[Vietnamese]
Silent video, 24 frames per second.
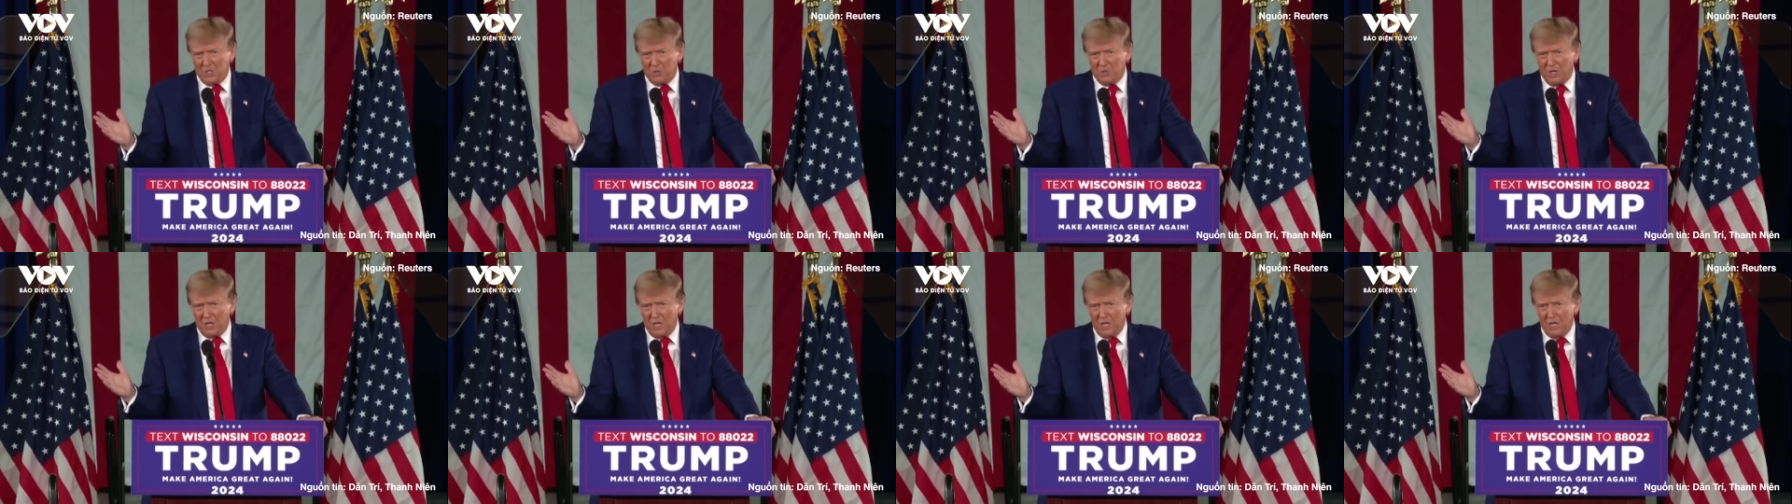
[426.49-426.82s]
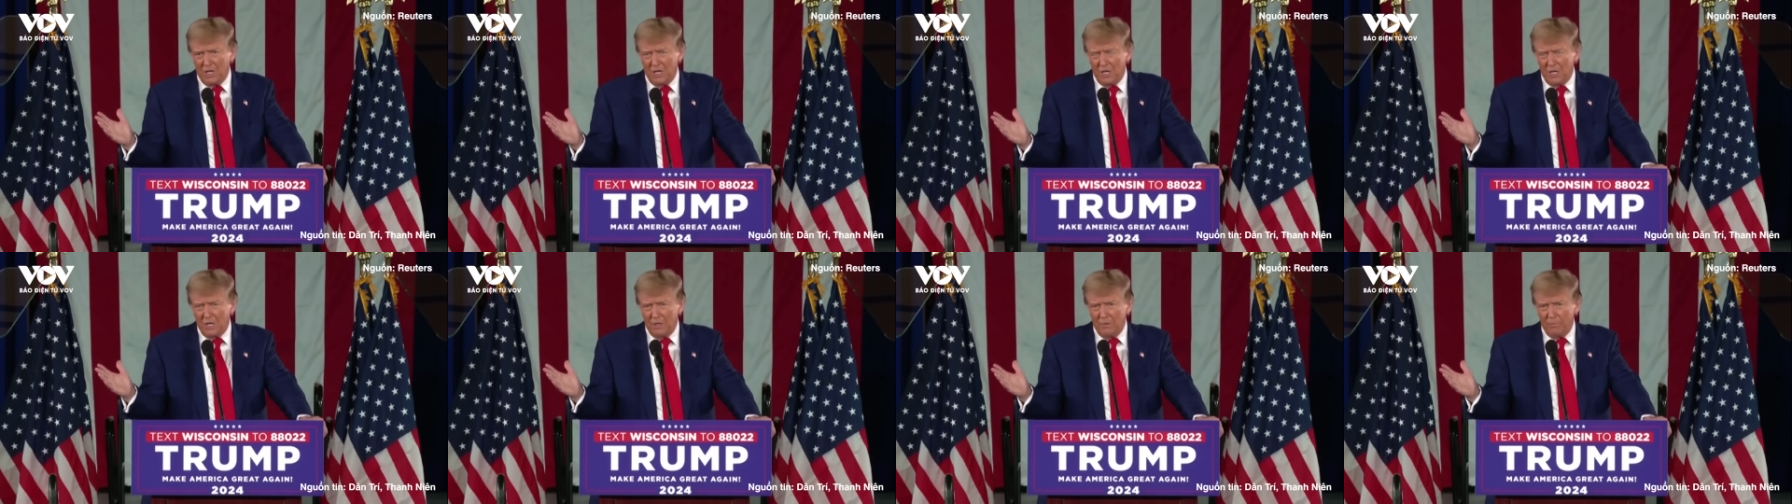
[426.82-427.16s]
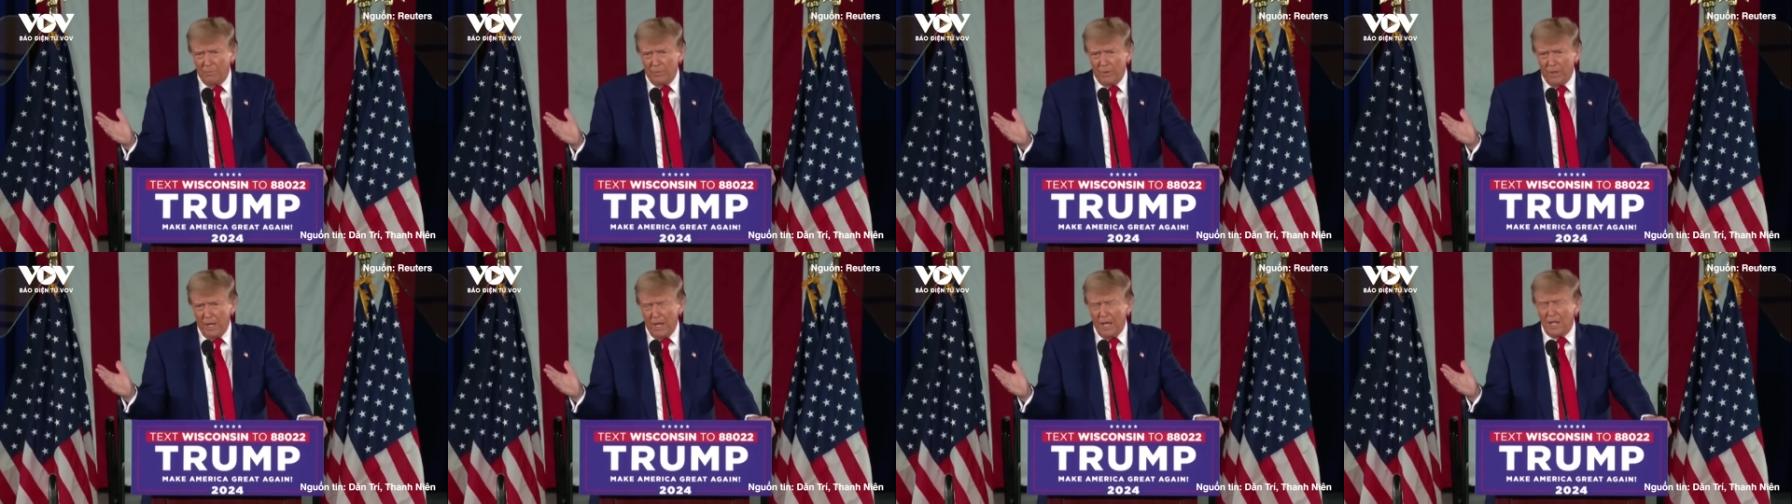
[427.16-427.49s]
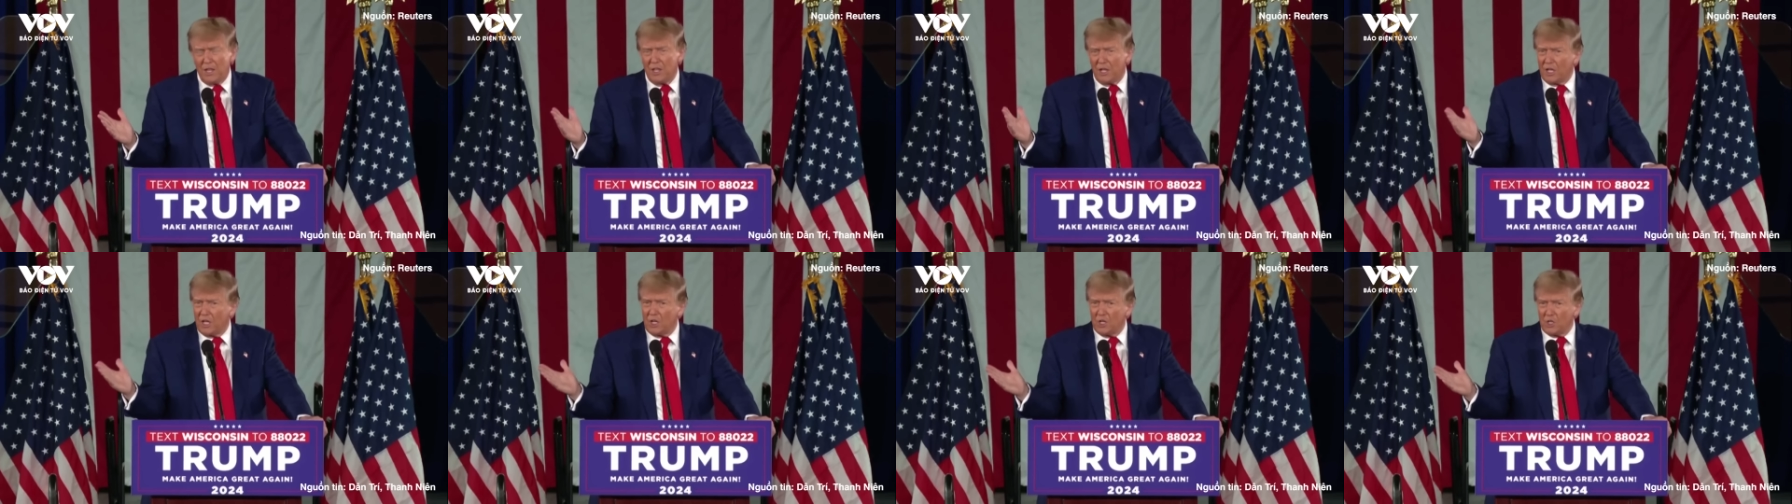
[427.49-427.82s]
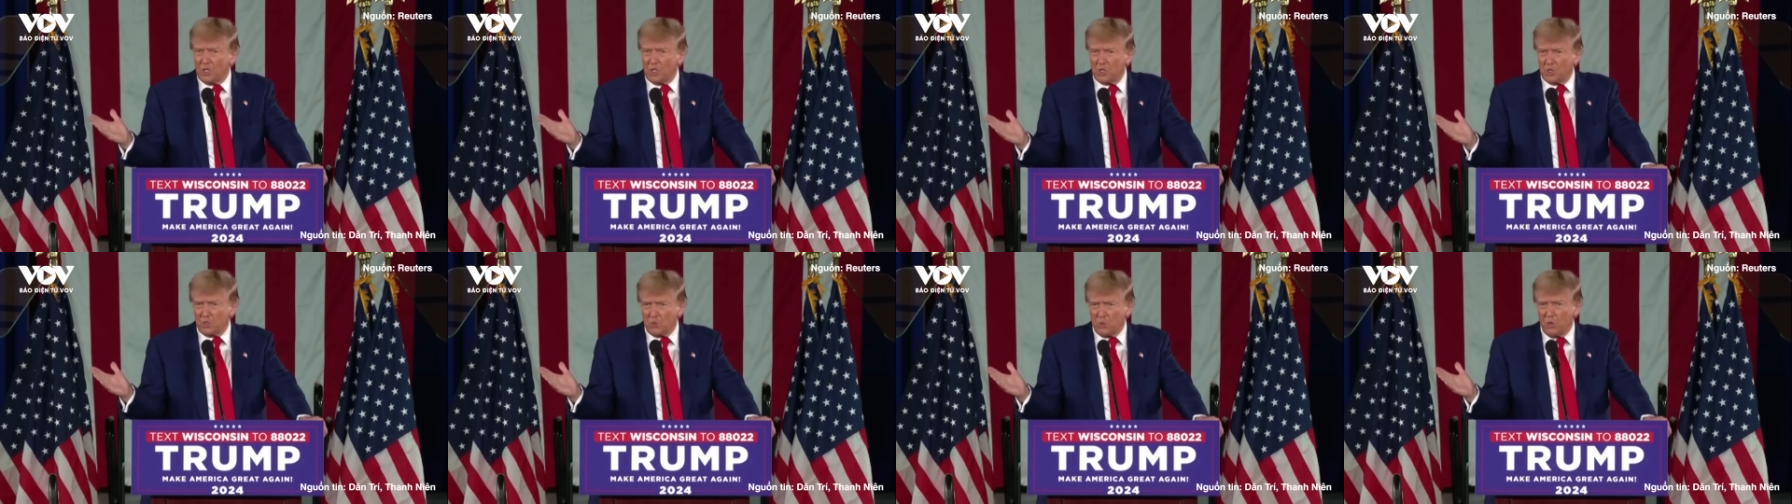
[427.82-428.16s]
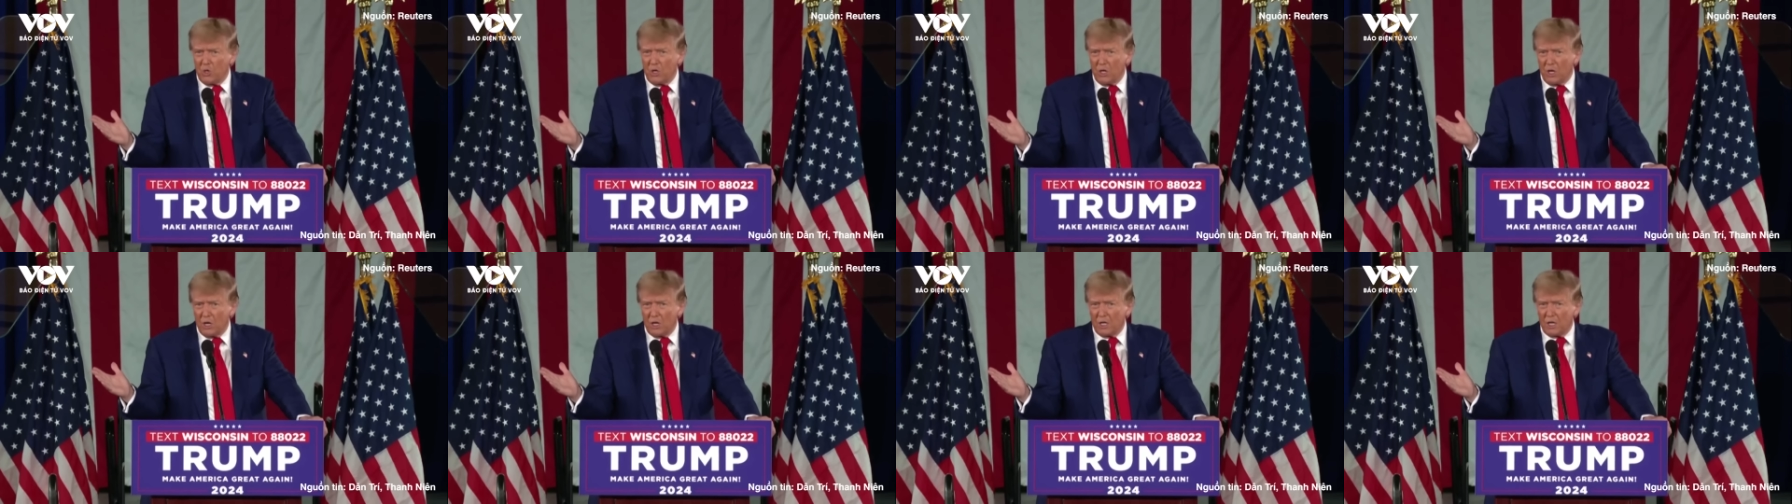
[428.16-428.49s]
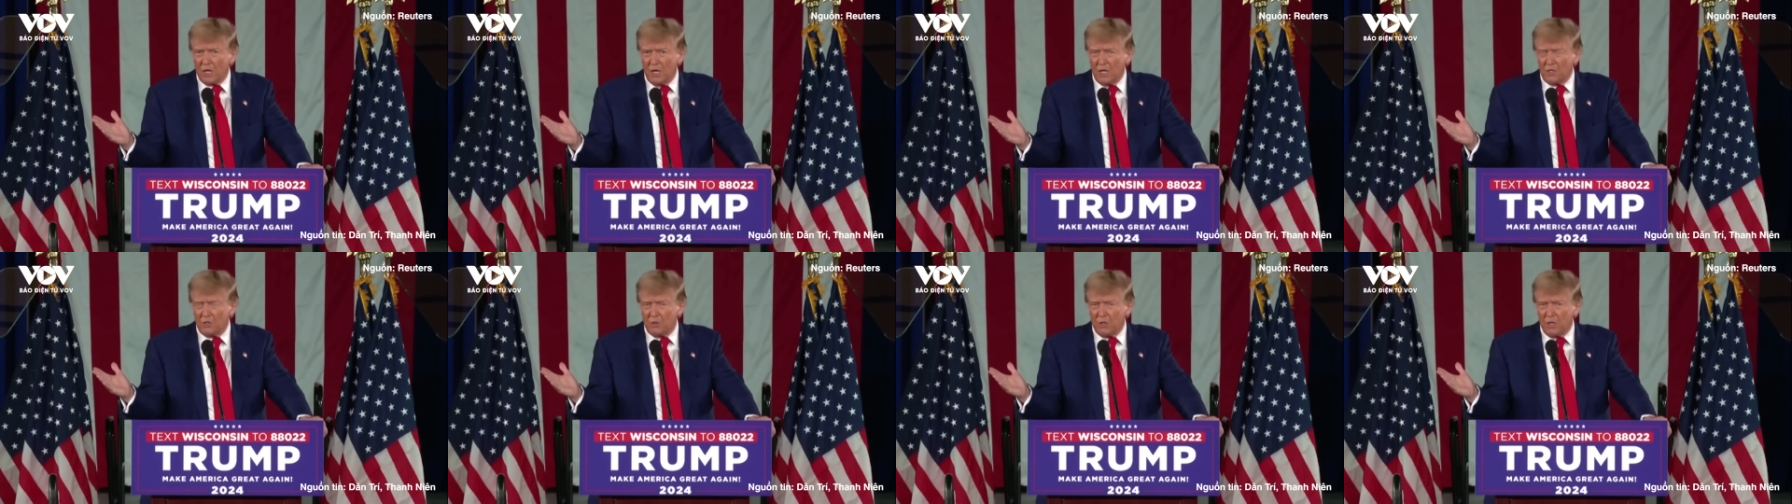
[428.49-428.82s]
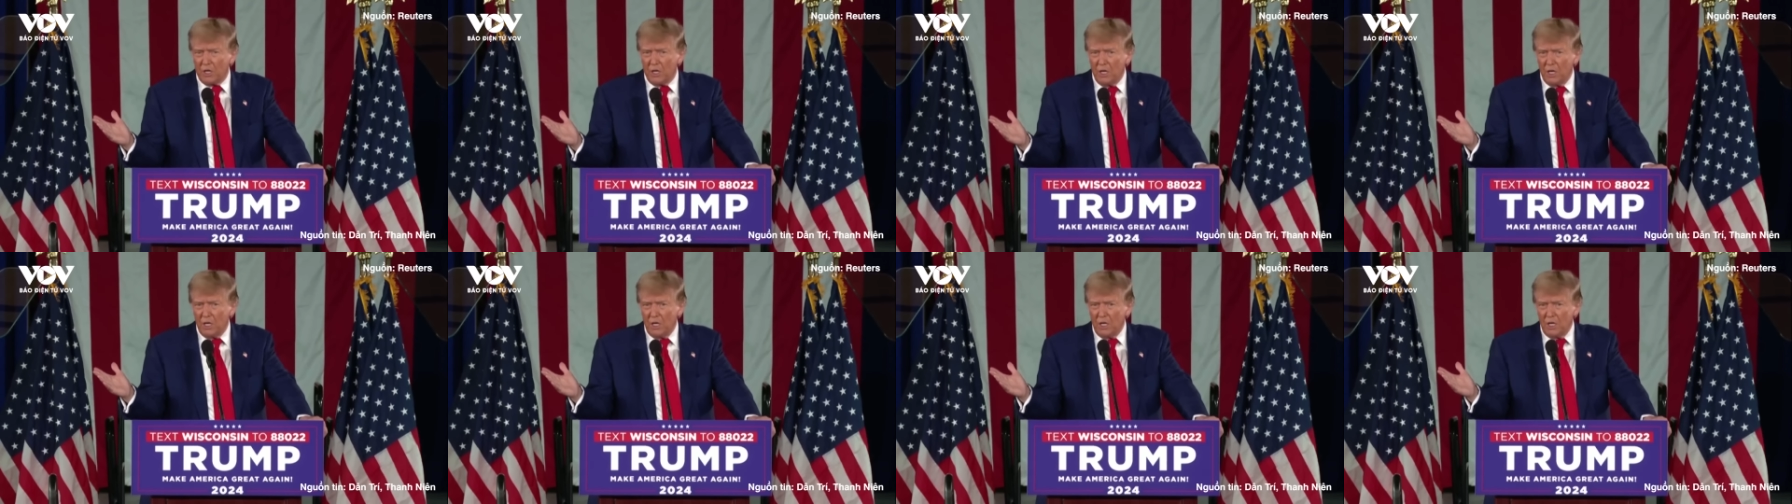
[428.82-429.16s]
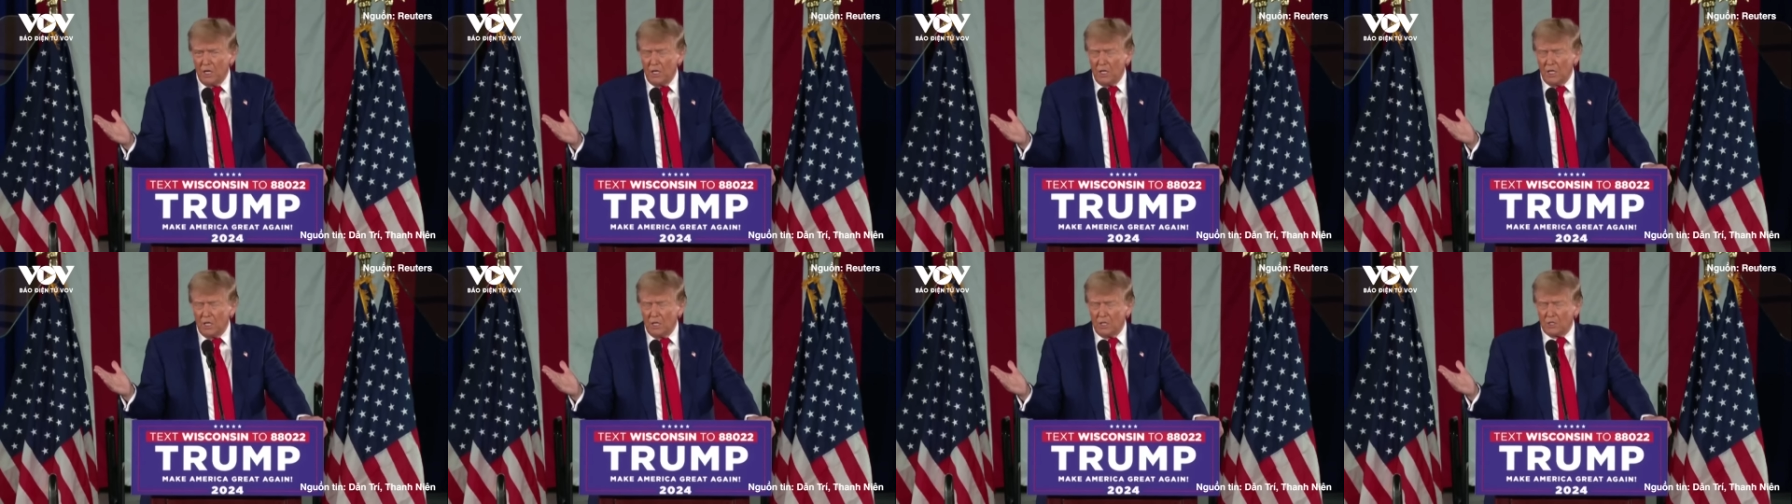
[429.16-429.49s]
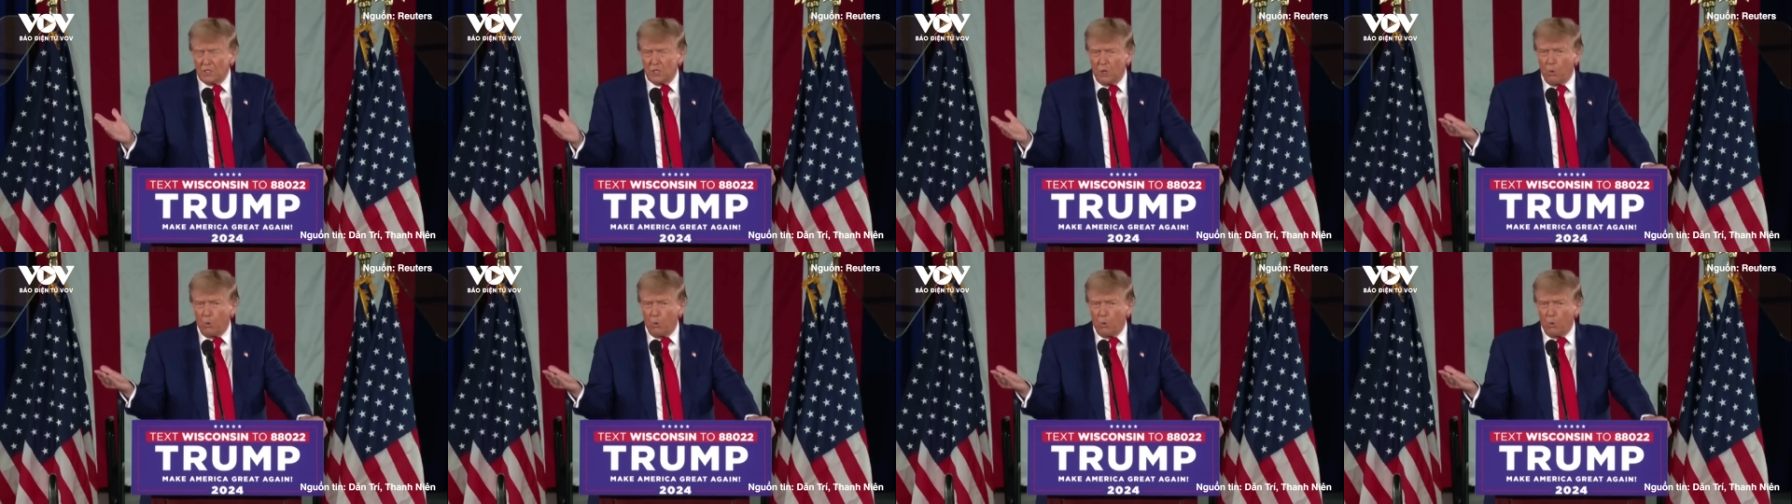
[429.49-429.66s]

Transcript: Washington có thể rút lực lượng quân sự Mỹ đóng tại Hàn Quốc